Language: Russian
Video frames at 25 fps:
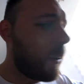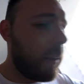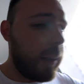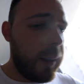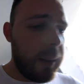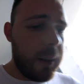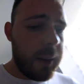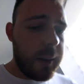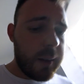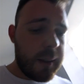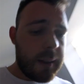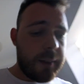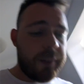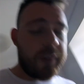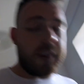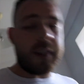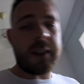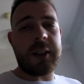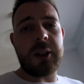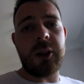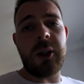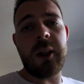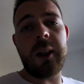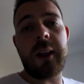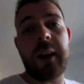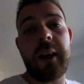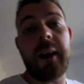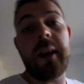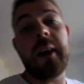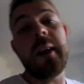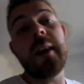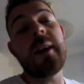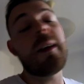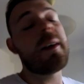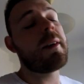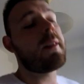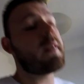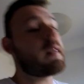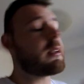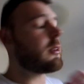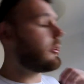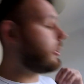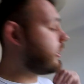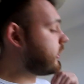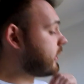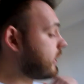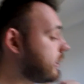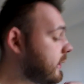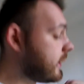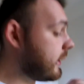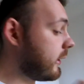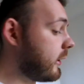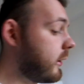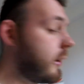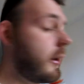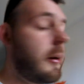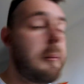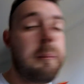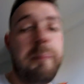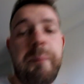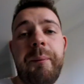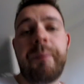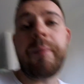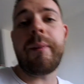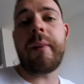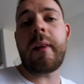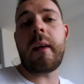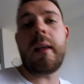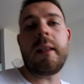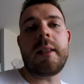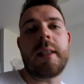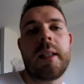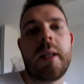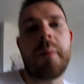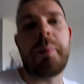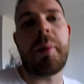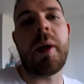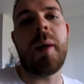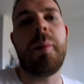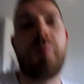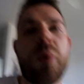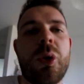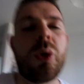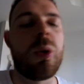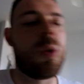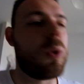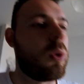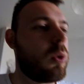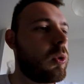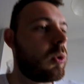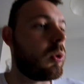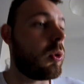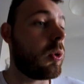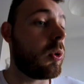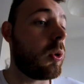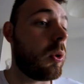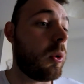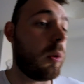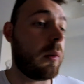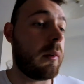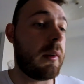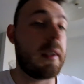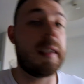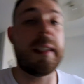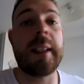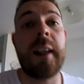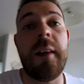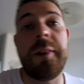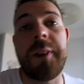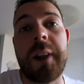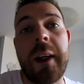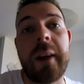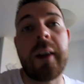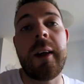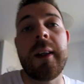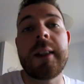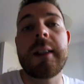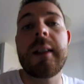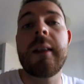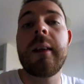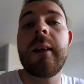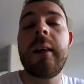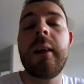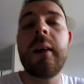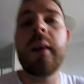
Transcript: и с фасолькой все это дело, с рыбкой буду завтракать.